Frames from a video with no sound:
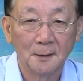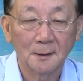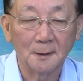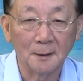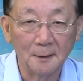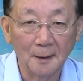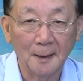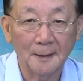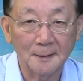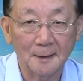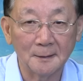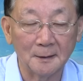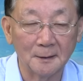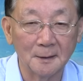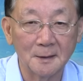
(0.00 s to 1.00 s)
可能还在
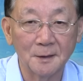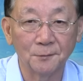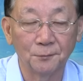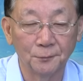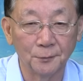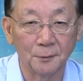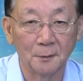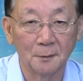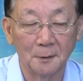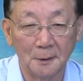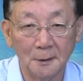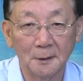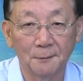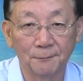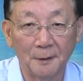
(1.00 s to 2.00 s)
你的自负
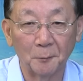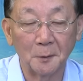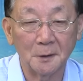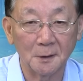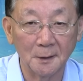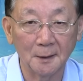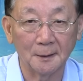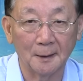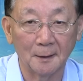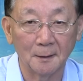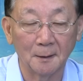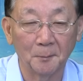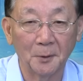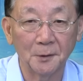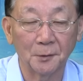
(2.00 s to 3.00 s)
额的范围之内呢，
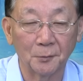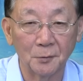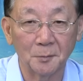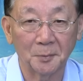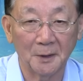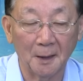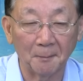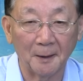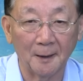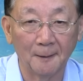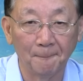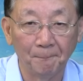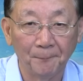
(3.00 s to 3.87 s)
保险公司不太赔。